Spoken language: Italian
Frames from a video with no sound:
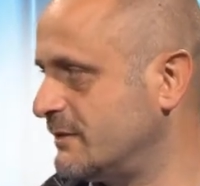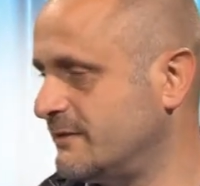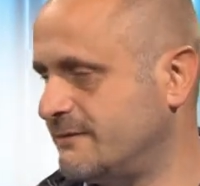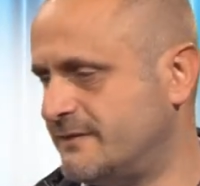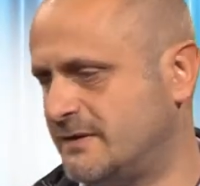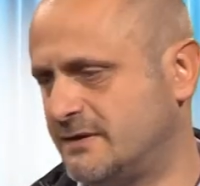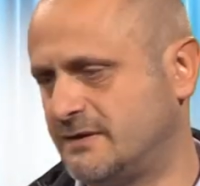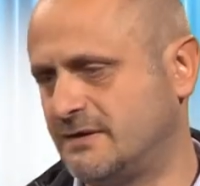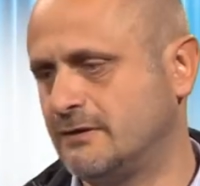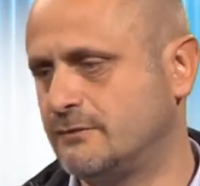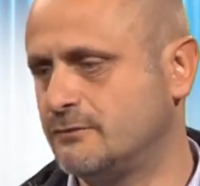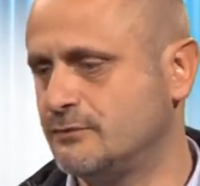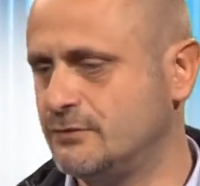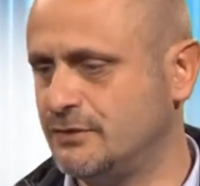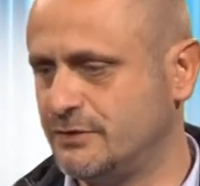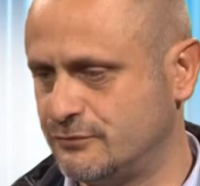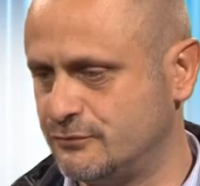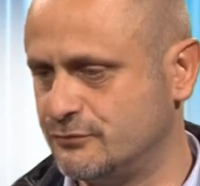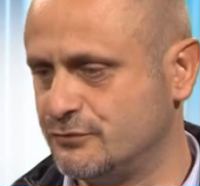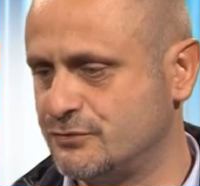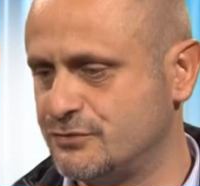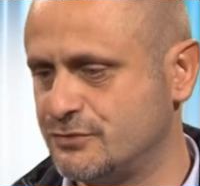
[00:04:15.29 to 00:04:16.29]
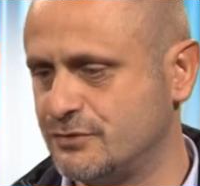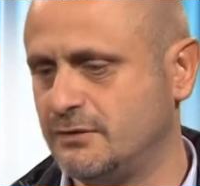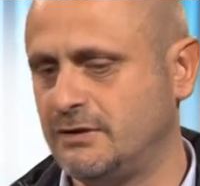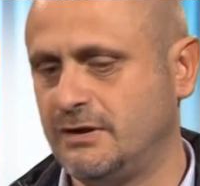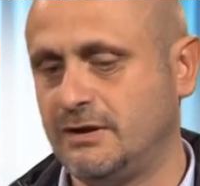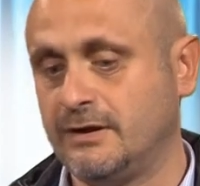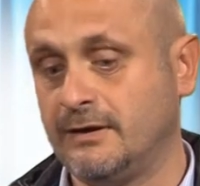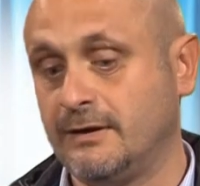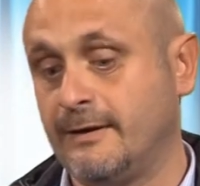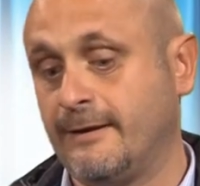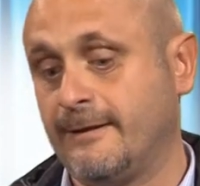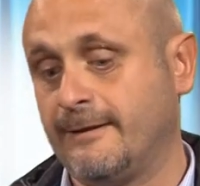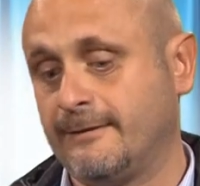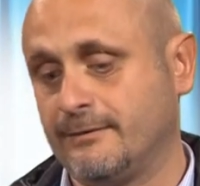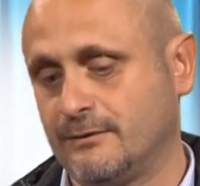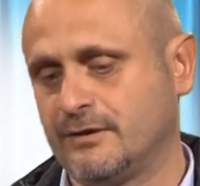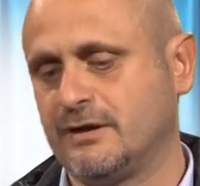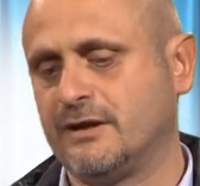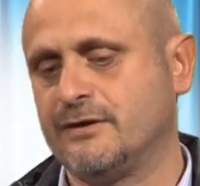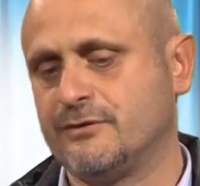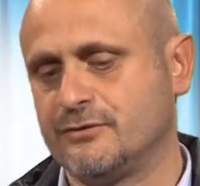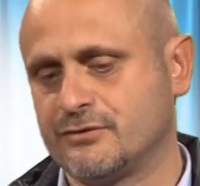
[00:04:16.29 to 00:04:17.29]
Infatti alcuni cuccioli
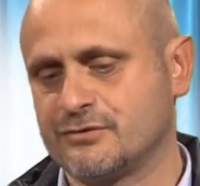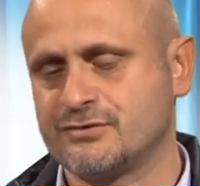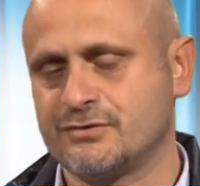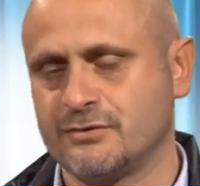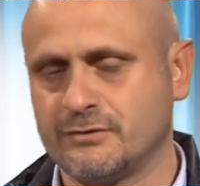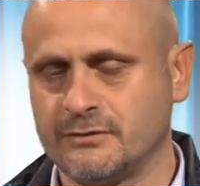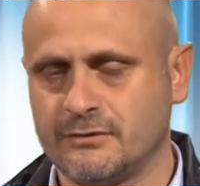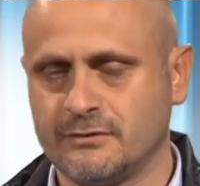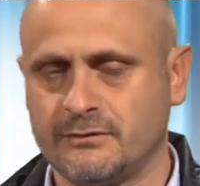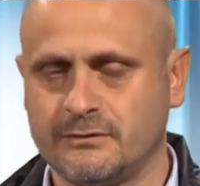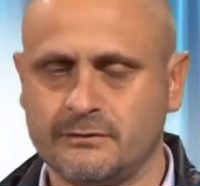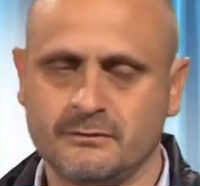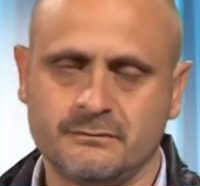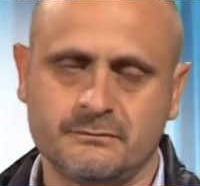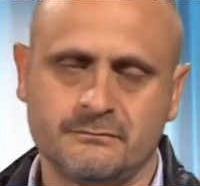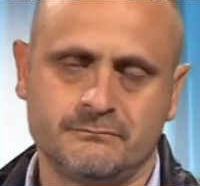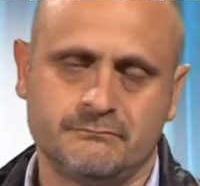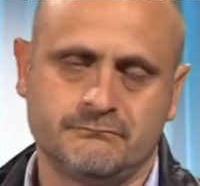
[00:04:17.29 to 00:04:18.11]
non hanno solo